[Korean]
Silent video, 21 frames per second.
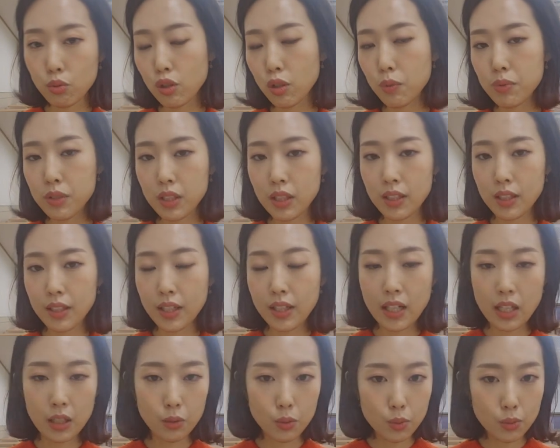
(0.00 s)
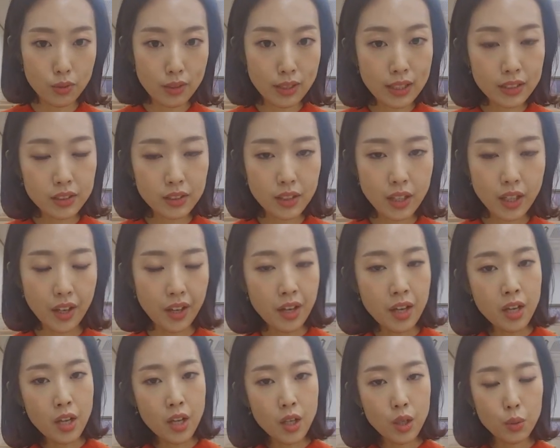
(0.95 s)
수업 시간에 강조를 하는데
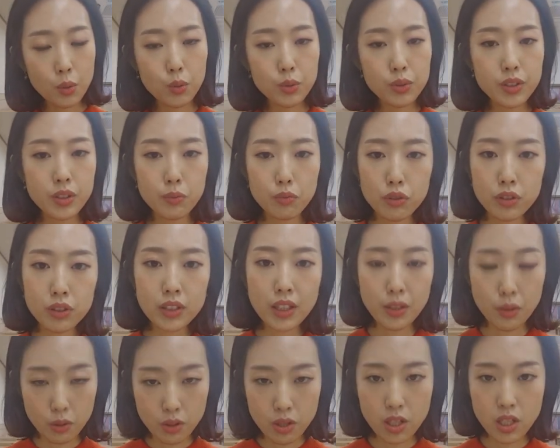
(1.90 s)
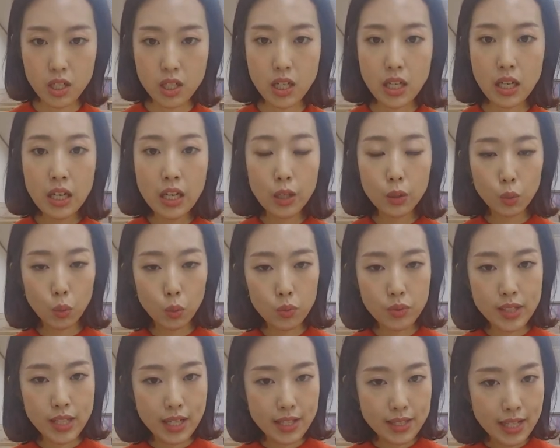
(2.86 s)
오늘 문제 역시
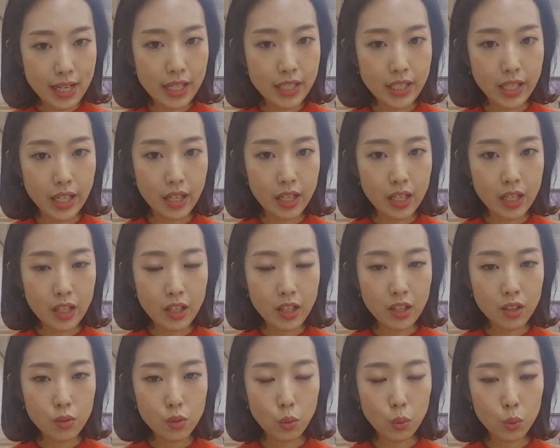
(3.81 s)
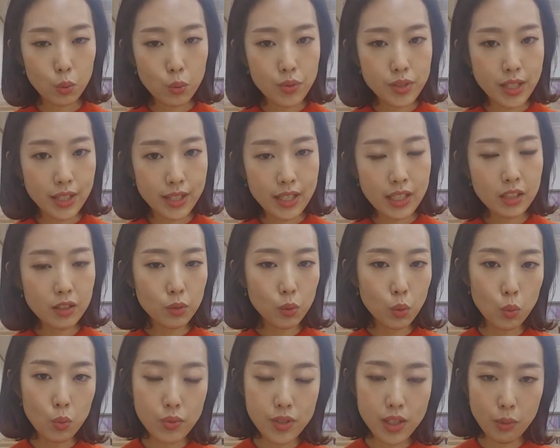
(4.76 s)
동사 사이에 조동사랑
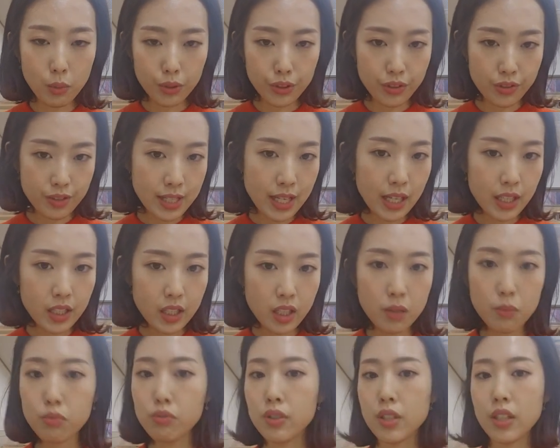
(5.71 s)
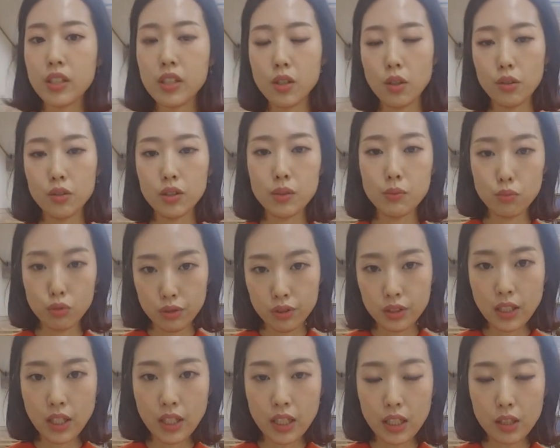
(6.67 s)
동사 원형 사이에 부사를 넣는
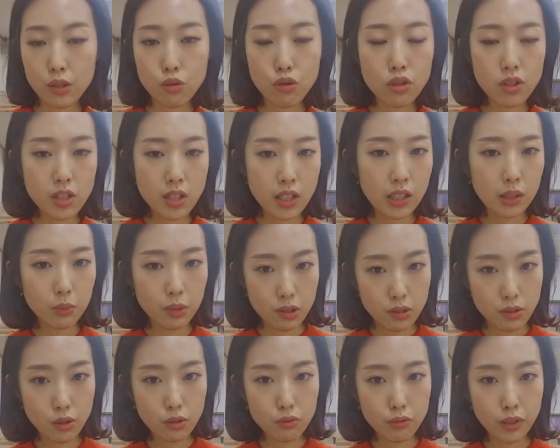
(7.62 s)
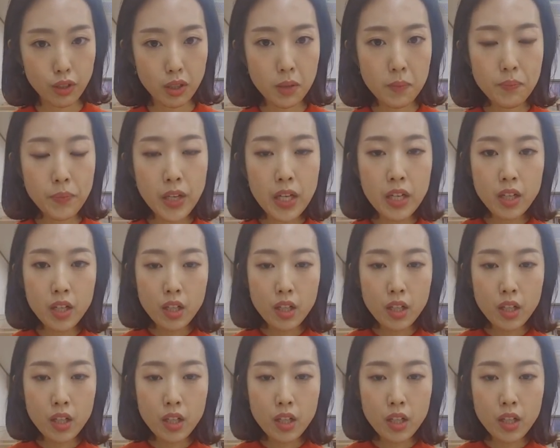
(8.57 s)
문제가 출제가 됐었고요.